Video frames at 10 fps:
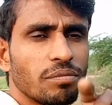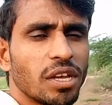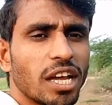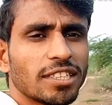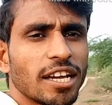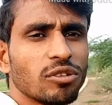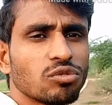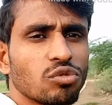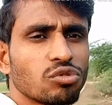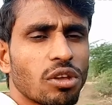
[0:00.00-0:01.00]
मेल आता है
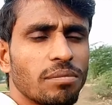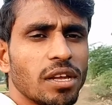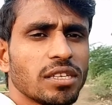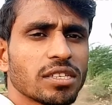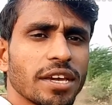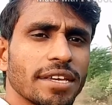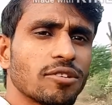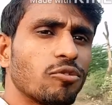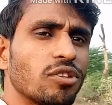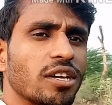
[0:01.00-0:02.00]
दोस्तों उसका मेल
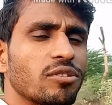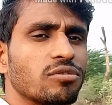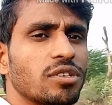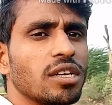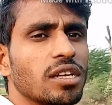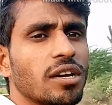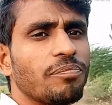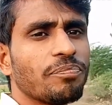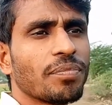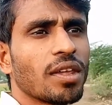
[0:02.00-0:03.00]
ऐसा होता है दोस्तों ठीक है ना
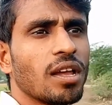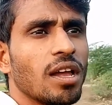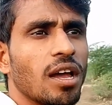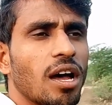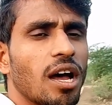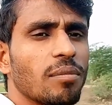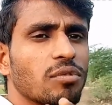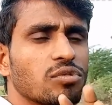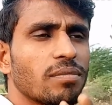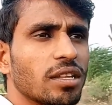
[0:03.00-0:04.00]
अब
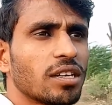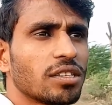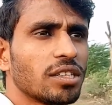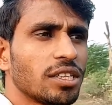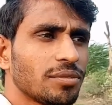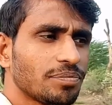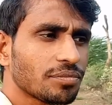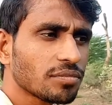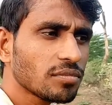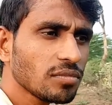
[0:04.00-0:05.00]
दोस्तों बात करते हैं
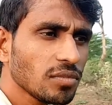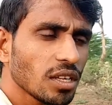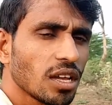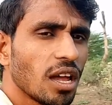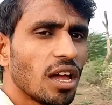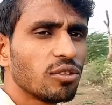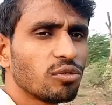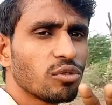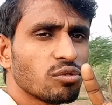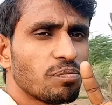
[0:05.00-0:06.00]
तो
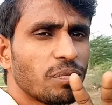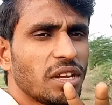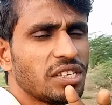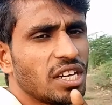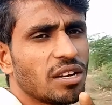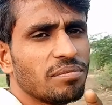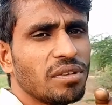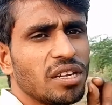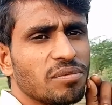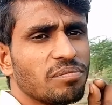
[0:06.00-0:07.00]
दोस्तों प्लीज़ यार
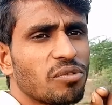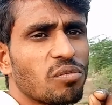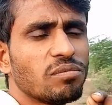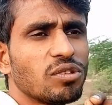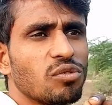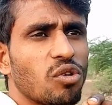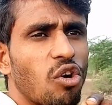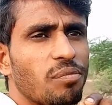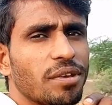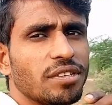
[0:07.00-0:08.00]
मेरी प्रॉब्लम ज़रूर
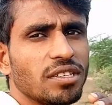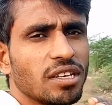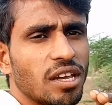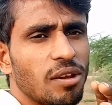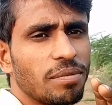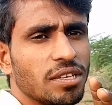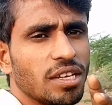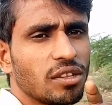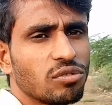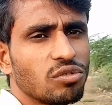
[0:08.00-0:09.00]
हेल्प कीजिएगा हेल्प
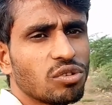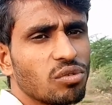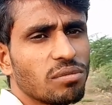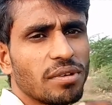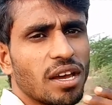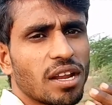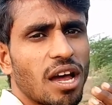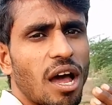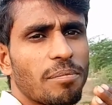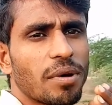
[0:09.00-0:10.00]
कीजिएगा दोस्तों क्योंकि मैं यार
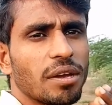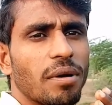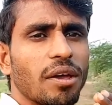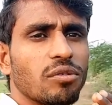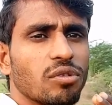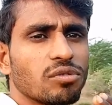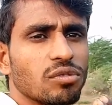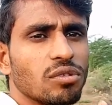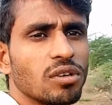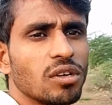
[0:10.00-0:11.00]
आपका ही भाई हूँ दोस्तों